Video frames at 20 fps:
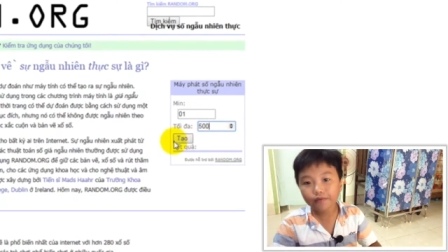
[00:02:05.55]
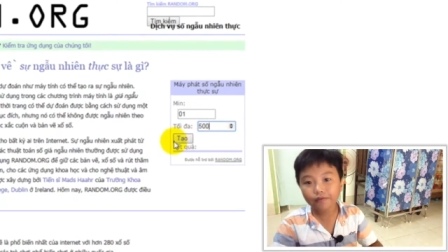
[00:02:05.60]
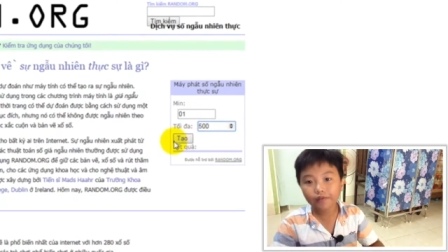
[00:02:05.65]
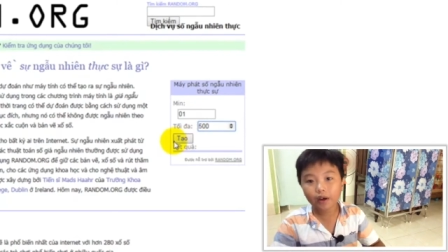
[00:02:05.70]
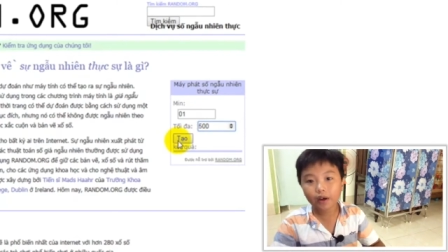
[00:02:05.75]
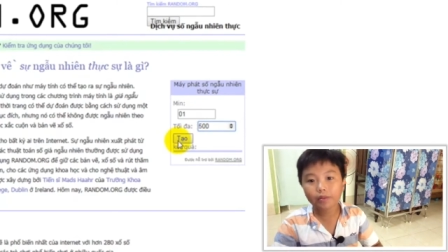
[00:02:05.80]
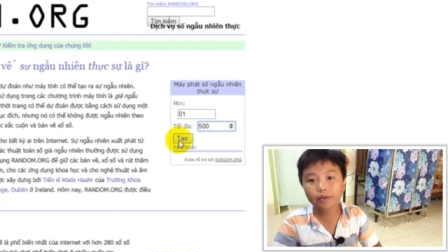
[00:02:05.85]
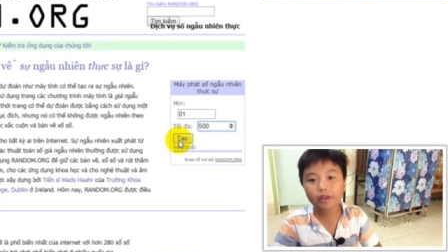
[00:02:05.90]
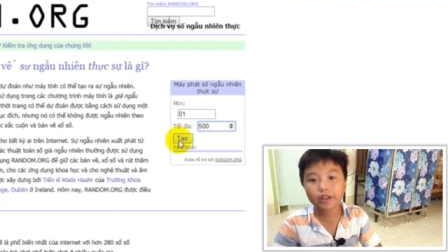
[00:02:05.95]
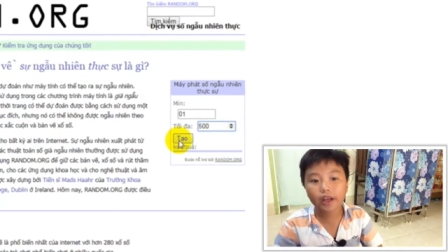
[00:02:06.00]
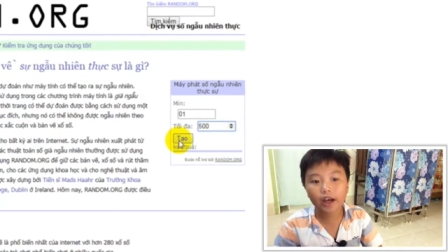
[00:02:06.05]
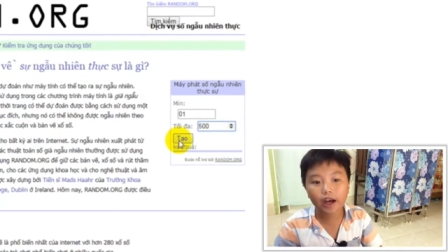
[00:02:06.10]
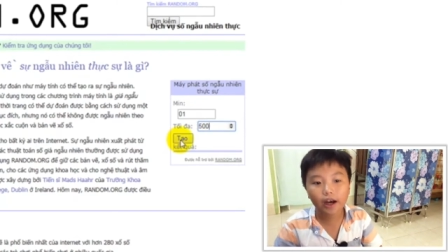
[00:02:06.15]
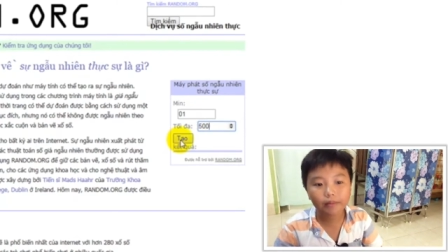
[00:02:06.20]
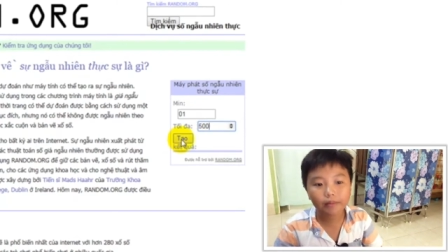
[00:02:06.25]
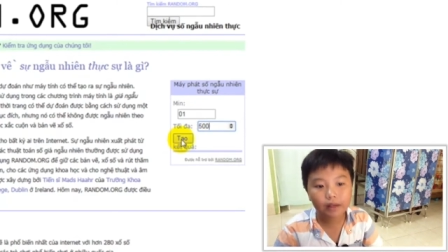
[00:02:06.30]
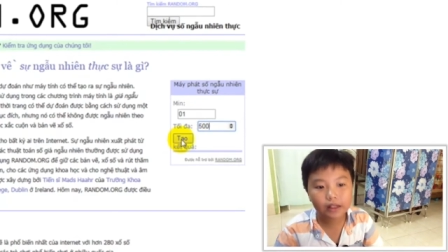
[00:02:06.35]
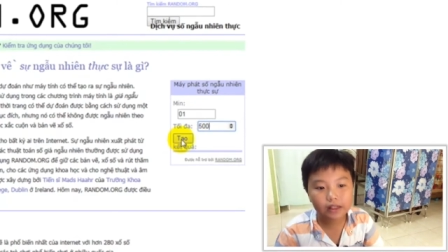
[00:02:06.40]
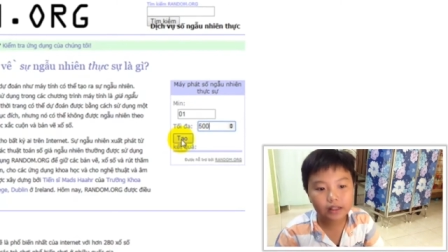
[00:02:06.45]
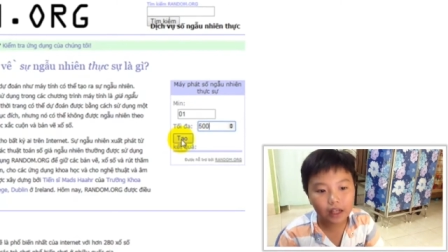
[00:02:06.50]
và bây giờ
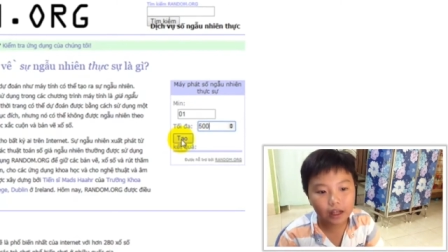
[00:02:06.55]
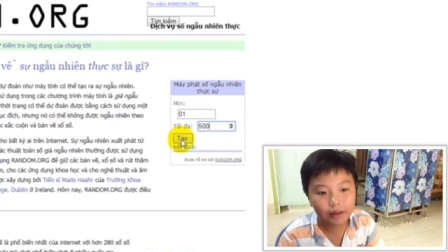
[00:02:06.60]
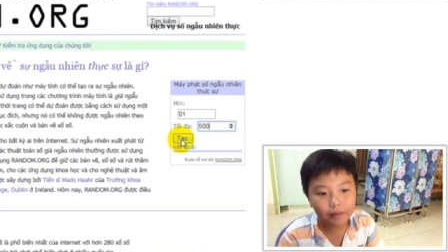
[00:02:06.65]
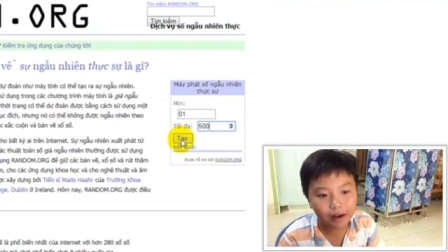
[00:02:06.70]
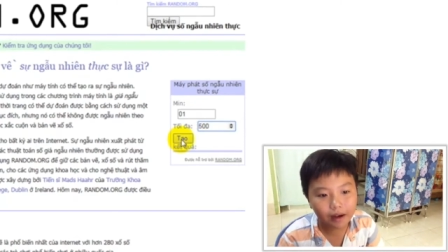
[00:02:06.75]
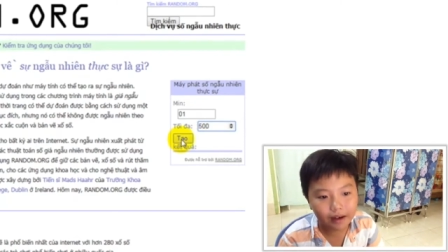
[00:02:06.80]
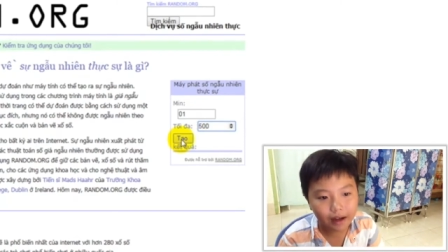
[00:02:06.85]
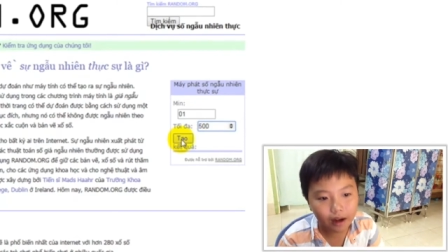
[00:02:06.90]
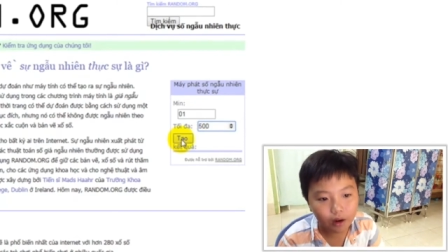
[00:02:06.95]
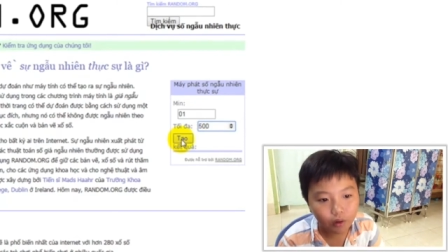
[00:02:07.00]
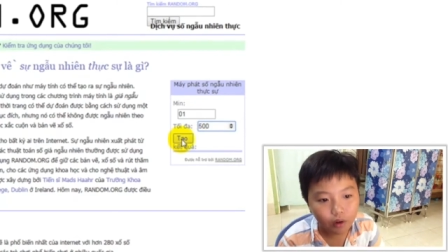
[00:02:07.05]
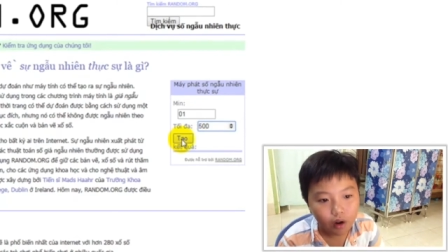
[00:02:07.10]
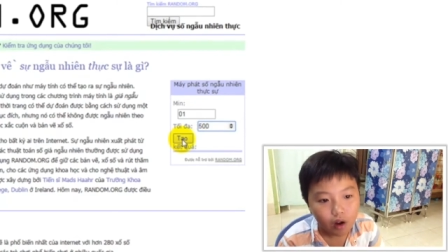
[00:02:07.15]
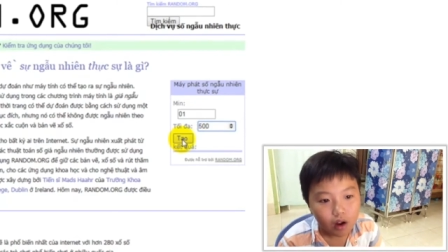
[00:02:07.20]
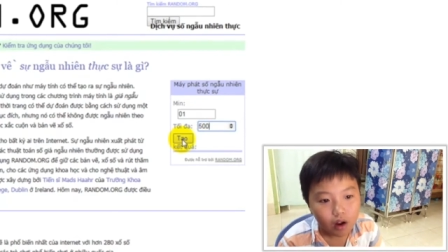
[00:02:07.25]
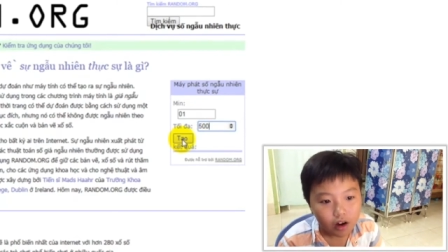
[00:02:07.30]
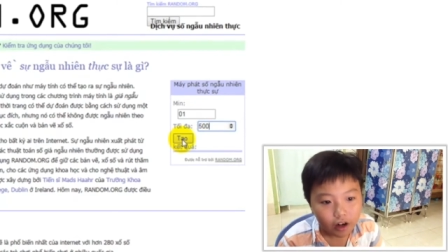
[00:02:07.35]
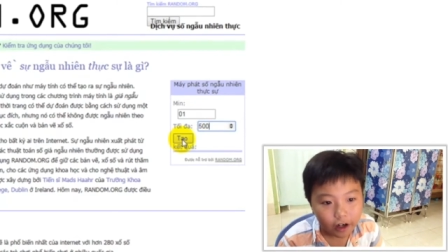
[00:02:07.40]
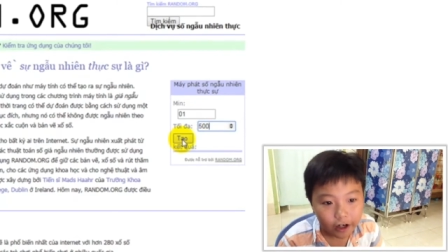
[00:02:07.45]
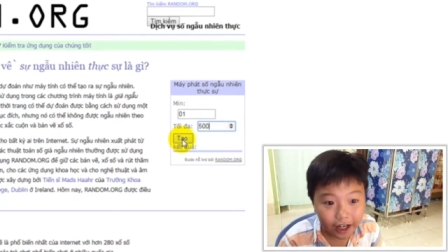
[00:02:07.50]
mình sẽ bắt đầu
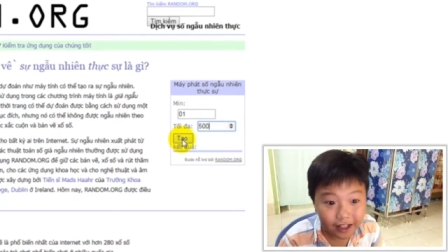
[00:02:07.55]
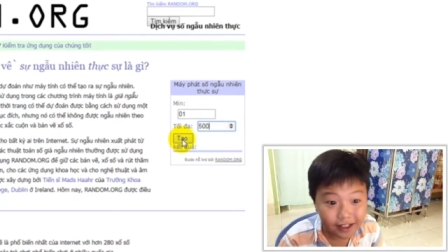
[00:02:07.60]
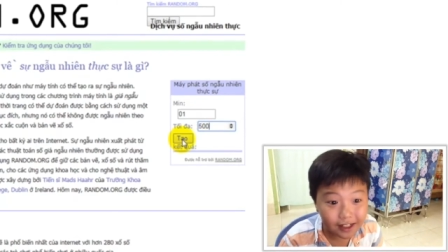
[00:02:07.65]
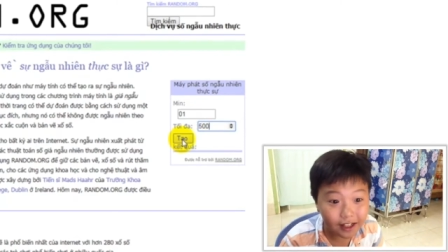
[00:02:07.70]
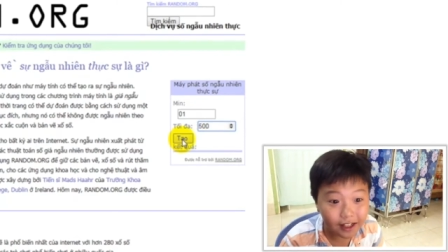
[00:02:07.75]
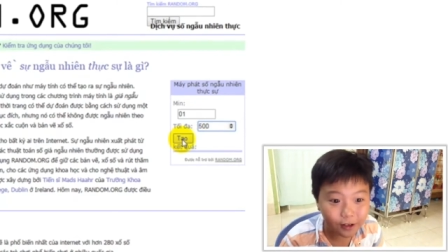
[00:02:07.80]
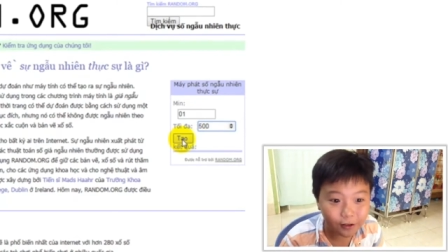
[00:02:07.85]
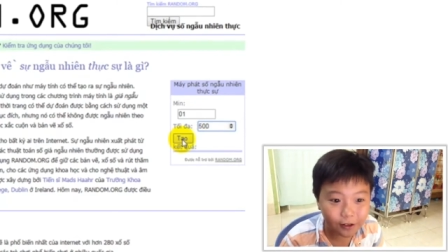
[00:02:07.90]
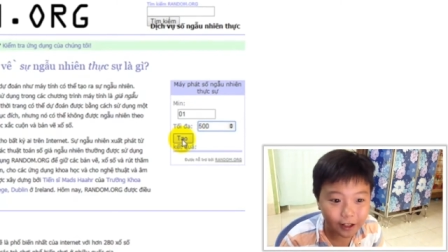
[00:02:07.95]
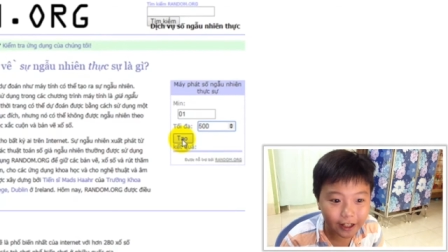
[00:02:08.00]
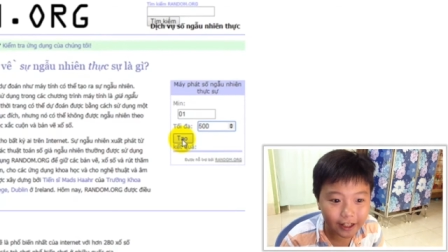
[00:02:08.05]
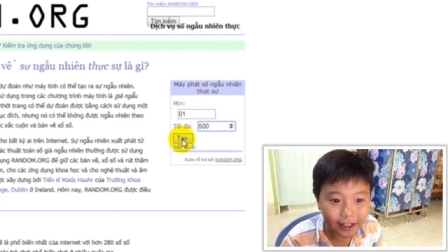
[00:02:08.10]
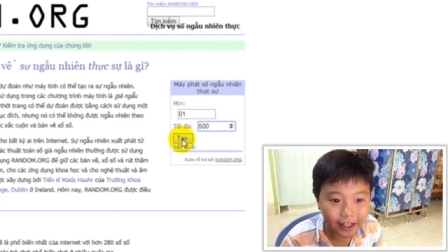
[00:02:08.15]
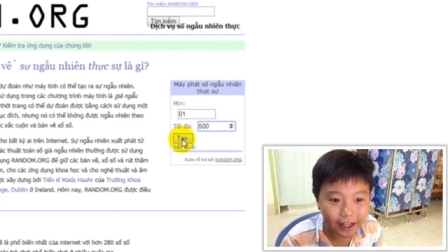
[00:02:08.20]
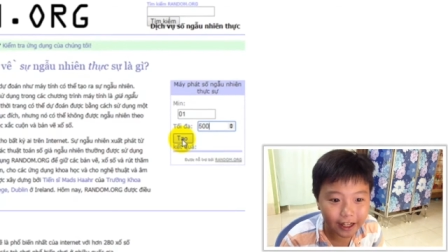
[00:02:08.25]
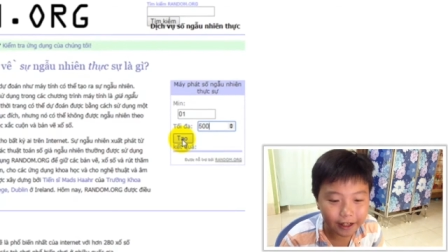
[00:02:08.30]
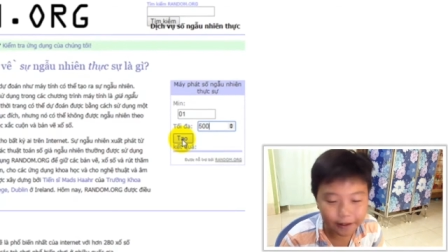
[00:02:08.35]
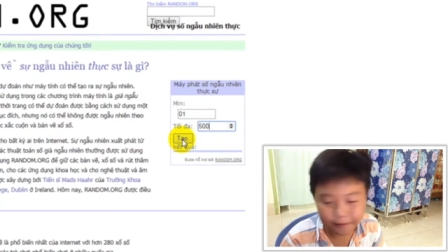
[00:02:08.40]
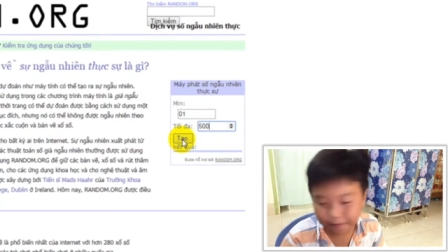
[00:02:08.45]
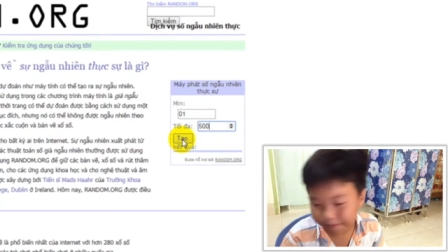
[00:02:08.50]
reaction đầu tiên nha